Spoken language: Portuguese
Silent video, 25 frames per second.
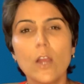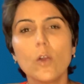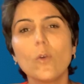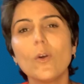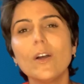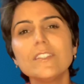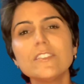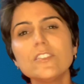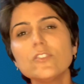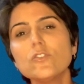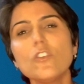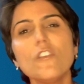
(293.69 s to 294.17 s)

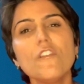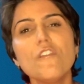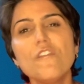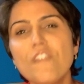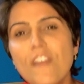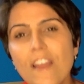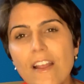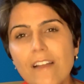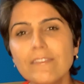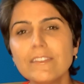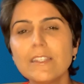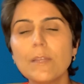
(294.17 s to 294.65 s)
quase
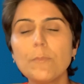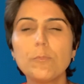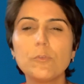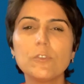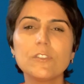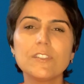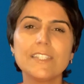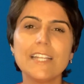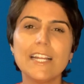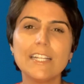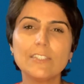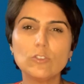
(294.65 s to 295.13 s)

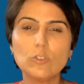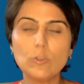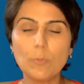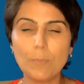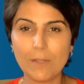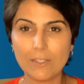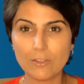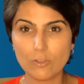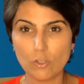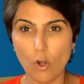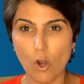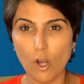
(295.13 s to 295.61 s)
90% do
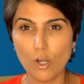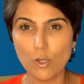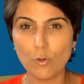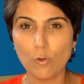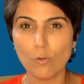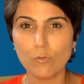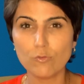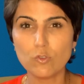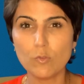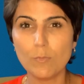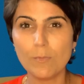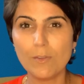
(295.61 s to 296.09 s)
petróleo
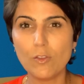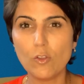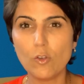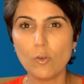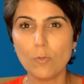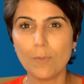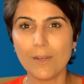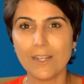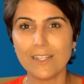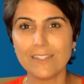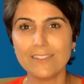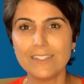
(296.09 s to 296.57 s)
consumido no
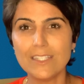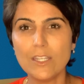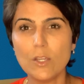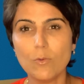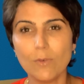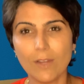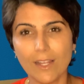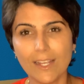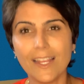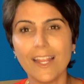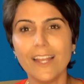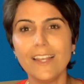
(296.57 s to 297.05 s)
Brasil
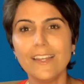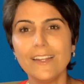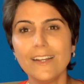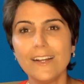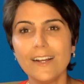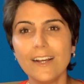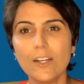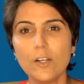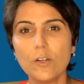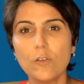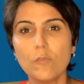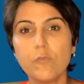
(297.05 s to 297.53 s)
naquele
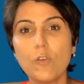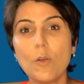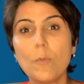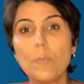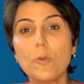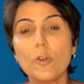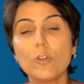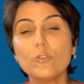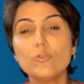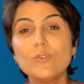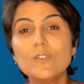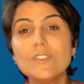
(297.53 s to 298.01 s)
ano foi
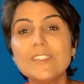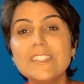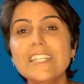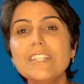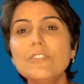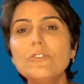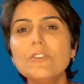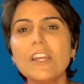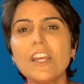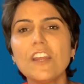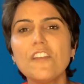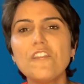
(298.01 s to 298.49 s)

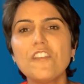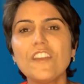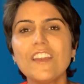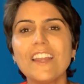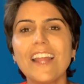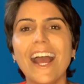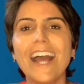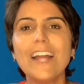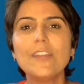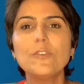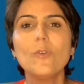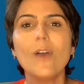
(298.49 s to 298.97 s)
produzido e
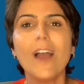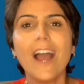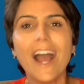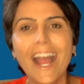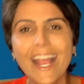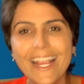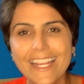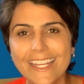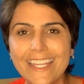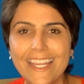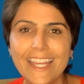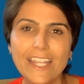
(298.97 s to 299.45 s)
refinado
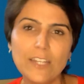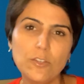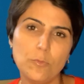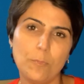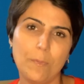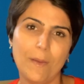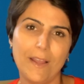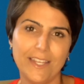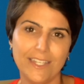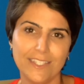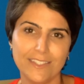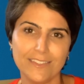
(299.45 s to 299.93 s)
aqui no
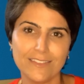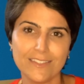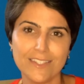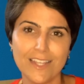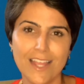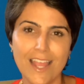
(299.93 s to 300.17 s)
país.